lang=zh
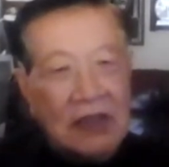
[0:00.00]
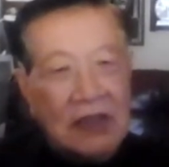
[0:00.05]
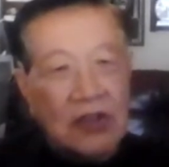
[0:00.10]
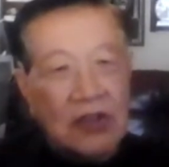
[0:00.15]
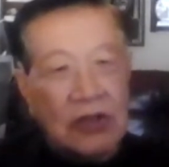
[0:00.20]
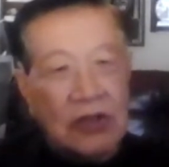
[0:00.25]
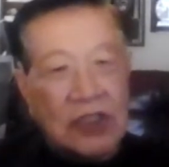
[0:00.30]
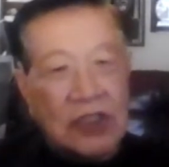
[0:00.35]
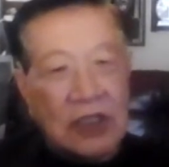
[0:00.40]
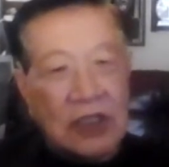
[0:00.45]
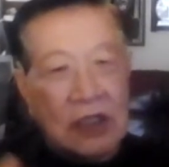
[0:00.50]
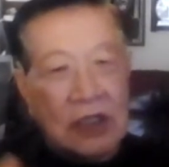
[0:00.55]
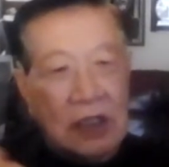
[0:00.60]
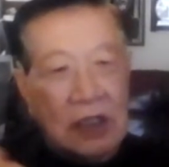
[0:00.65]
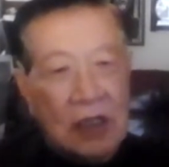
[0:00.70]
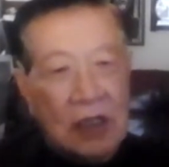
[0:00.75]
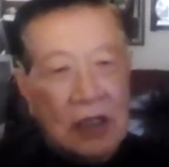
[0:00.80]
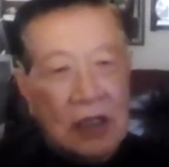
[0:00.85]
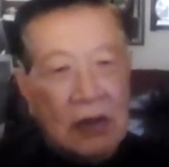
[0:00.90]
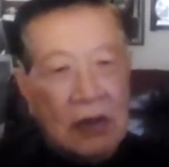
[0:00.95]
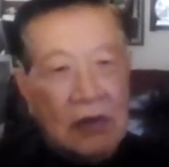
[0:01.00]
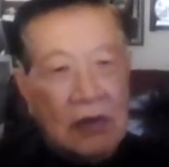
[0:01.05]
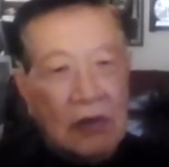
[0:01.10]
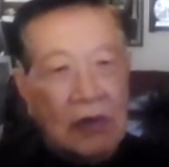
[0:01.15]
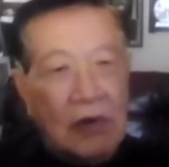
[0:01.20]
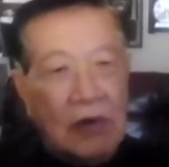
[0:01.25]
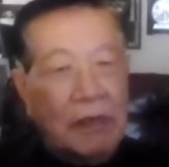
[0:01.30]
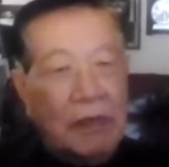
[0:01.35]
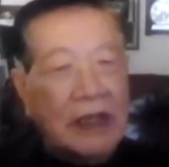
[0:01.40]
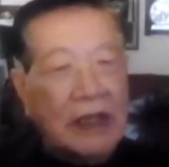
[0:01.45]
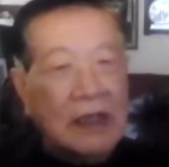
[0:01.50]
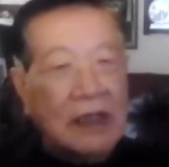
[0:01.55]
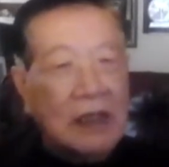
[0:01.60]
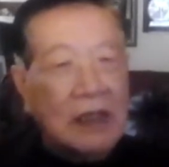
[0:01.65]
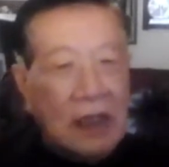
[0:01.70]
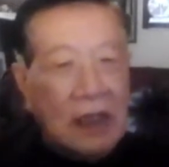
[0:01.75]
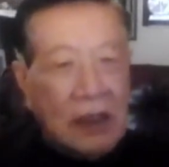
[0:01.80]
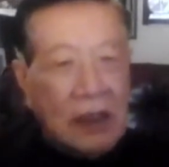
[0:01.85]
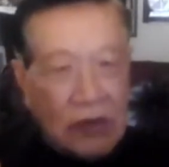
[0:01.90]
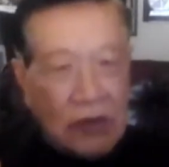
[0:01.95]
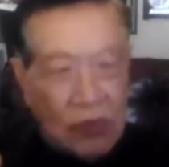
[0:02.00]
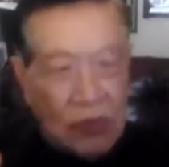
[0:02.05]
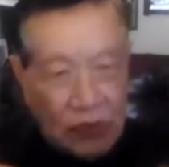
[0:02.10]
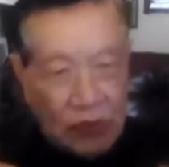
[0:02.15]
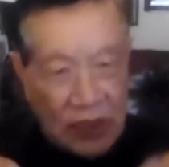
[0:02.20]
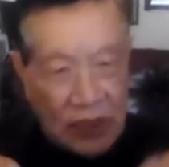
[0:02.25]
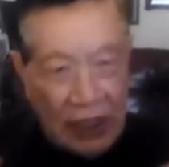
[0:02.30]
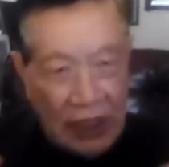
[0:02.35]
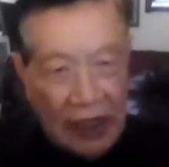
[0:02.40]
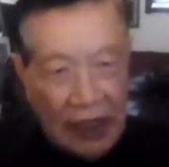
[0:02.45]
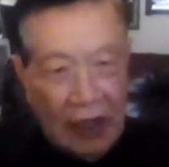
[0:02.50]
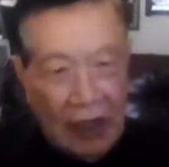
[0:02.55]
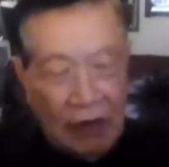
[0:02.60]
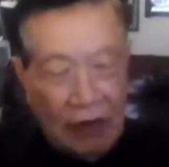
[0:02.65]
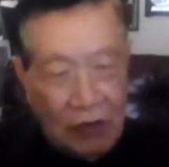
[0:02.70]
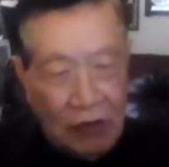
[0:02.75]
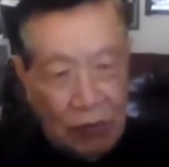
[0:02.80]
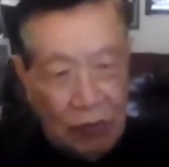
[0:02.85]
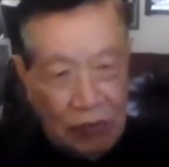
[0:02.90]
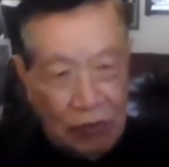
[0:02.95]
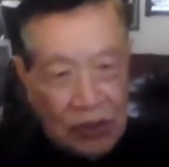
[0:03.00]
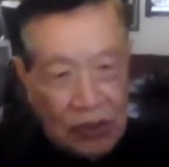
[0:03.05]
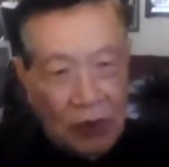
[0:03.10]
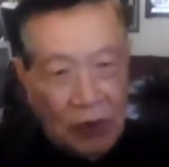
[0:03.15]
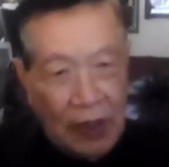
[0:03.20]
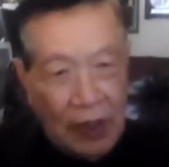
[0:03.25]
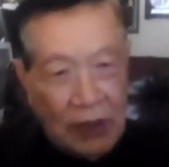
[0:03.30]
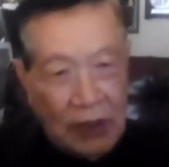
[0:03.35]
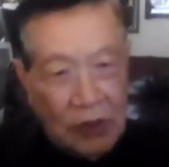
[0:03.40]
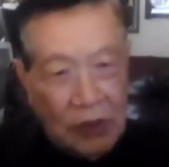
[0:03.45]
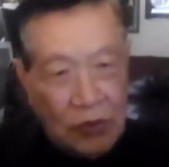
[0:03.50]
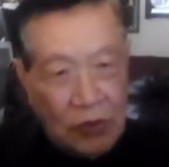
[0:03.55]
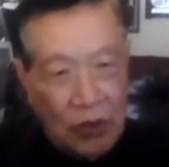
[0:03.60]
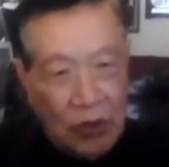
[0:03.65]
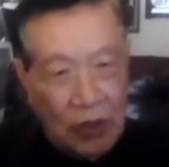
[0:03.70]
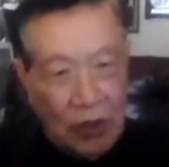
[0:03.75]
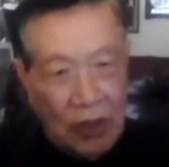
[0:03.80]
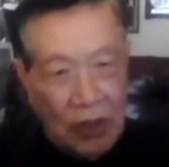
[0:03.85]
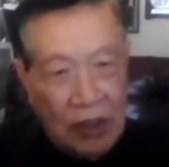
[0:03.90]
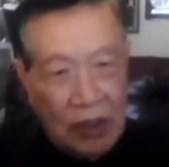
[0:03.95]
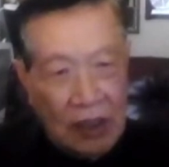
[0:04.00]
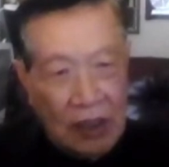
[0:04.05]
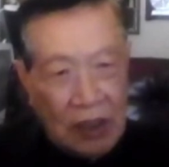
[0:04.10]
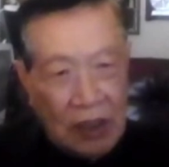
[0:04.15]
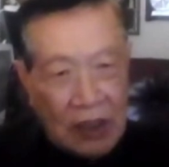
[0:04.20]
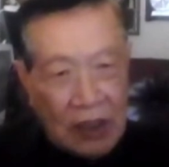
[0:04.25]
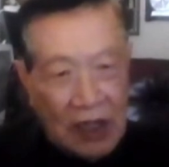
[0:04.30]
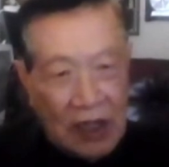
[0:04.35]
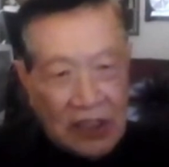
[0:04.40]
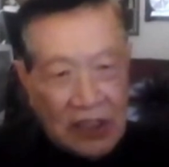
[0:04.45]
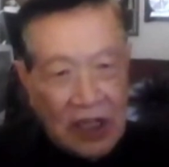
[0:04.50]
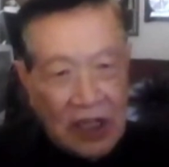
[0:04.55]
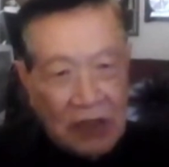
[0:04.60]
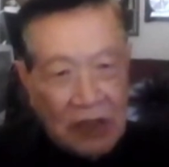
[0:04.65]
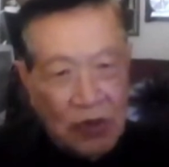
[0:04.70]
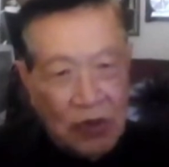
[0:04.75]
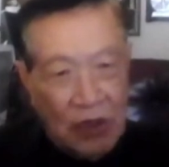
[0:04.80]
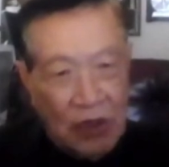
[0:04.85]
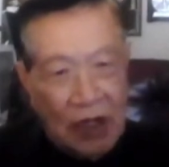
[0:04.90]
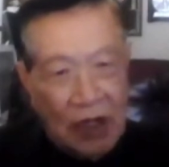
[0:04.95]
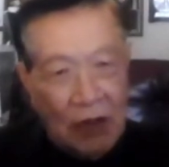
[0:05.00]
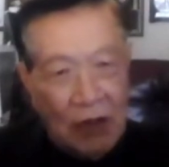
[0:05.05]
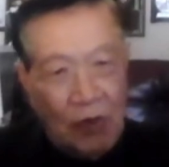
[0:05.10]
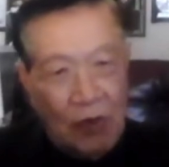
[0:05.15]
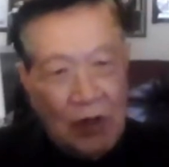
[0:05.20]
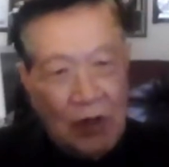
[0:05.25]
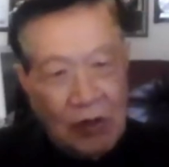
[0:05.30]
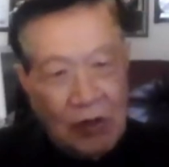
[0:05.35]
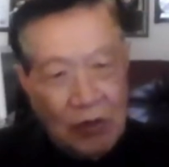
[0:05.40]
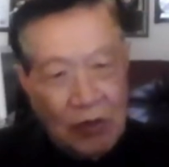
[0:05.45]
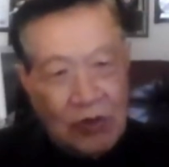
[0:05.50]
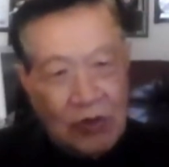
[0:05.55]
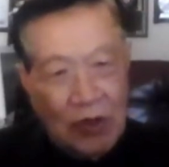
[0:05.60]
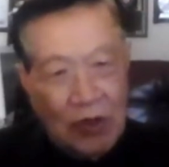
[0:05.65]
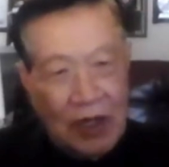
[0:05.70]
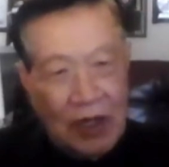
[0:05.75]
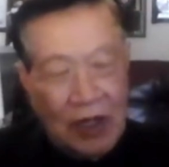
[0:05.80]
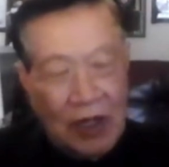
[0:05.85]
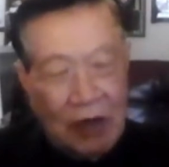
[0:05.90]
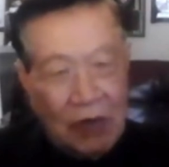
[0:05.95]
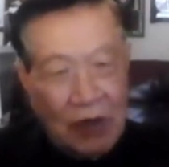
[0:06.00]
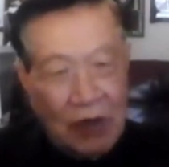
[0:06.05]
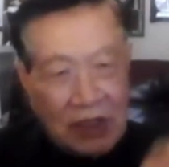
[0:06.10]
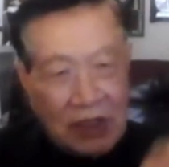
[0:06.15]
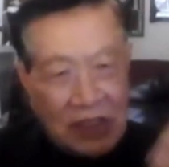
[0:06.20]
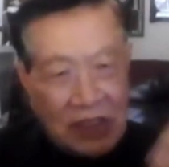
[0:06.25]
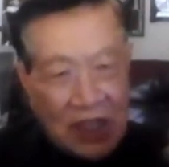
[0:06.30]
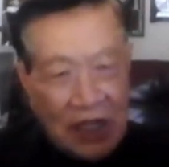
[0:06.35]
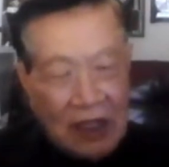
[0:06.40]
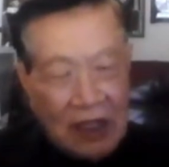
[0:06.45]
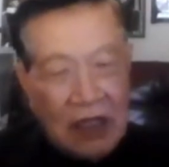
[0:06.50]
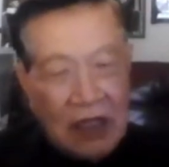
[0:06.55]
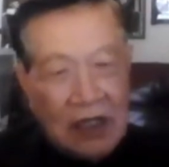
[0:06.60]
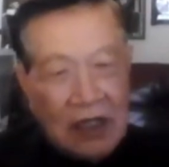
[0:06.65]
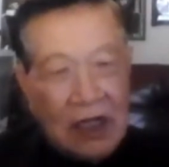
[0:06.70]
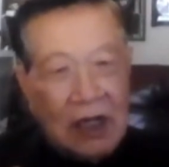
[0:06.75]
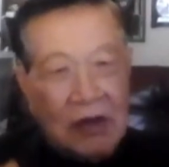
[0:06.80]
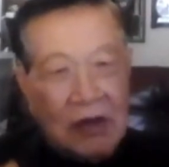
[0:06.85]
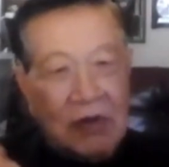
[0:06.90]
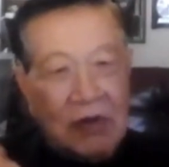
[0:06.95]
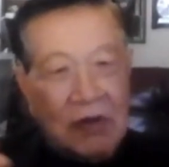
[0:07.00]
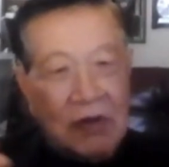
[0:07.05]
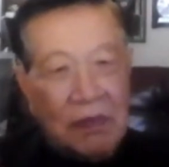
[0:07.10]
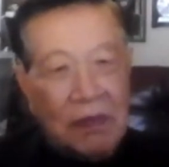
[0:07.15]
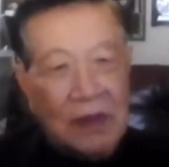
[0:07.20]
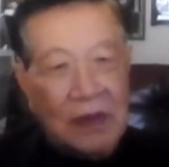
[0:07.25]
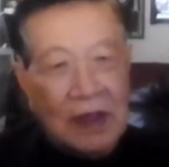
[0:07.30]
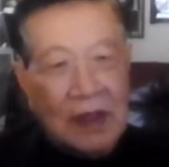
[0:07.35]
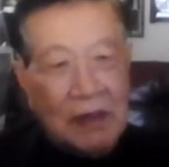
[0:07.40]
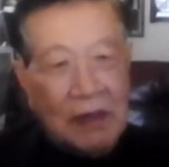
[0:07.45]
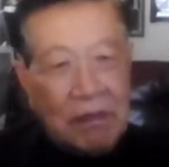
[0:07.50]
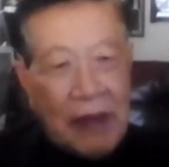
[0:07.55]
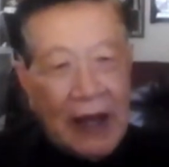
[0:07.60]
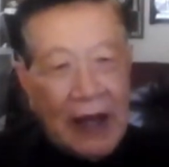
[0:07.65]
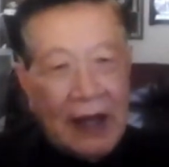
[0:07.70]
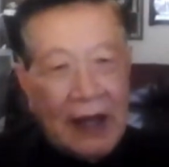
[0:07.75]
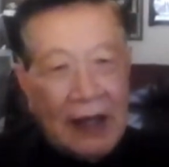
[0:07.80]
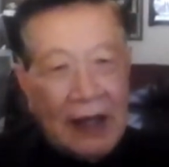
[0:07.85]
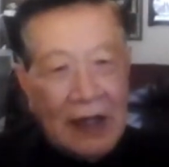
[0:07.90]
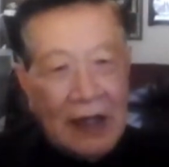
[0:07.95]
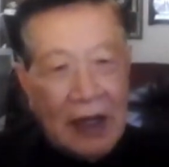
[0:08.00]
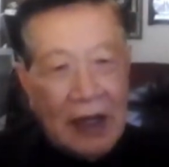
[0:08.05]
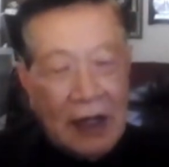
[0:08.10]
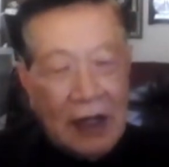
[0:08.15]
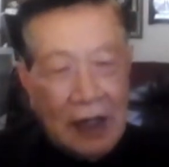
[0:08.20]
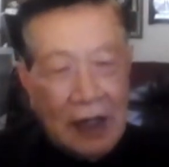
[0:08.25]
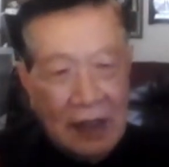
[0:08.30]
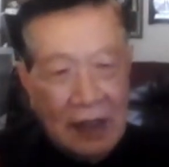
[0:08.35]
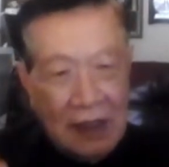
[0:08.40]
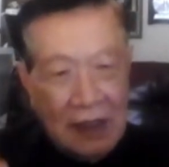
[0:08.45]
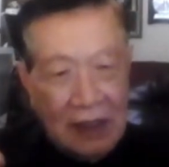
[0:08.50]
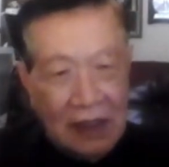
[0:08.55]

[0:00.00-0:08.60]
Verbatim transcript: 就是我们都尽量都喜欢工作，他写作了，我工作了，我讲课了，我办案了，